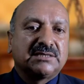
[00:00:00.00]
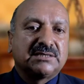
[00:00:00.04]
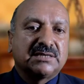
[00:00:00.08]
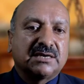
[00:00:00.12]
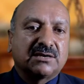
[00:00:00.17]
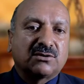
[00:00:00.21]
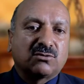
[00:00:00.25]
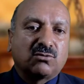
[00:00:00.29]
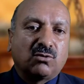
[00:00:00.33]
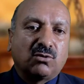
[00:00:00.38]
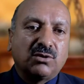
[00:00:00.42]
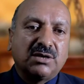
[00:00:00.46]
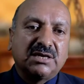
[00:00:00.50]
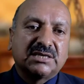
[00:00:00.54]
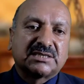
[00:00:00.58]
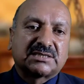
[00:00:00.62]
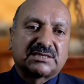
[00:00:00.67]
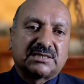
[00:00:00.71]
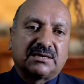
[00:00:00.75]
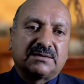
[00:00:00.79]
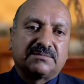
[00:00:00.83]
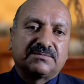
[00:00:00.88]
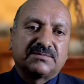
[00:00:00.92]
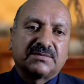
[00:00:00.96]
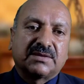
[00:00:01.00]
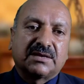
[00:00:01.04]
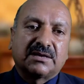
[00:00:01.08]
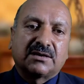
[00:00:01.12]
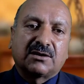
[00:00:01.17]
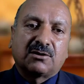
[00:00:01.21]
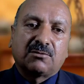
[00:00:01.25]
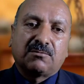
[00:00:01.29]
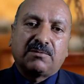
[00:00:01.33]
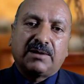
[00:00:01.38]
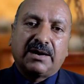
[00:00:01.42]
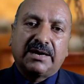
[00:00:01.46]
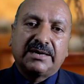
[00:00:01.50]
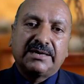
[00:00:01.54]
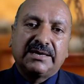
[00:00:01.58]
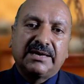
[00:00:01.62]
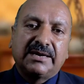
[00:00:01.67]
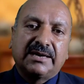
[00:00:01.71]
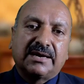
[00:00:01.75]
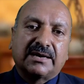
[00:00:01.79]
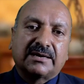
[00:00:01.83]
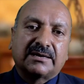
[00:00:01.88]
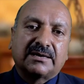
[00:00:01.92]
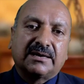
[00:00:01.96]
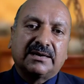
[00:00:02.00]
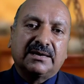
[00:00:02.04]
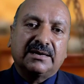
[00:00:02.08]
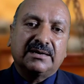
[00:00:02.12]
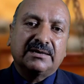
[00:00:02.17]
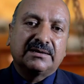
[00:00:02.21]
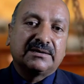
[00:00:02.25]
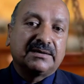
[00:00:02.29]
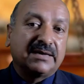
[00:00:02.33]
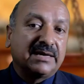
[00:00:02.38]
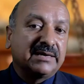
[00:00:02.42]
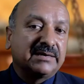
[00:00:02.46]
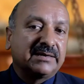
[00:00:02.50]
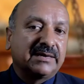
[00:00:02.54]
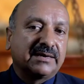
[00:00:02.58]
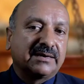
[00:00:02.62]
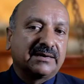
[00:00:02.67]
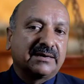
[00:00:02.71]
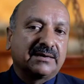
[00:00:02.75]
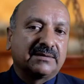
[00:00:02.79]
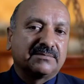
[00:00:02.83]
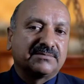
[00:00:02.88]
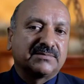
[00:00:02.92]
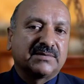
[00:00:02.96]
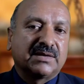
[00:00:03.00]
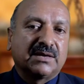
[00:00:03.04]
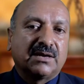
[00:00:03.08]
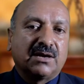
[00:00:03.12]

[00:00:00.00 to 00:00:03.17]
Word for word: या कोई हिस्सा कबायली इलाका नहीं रहेगा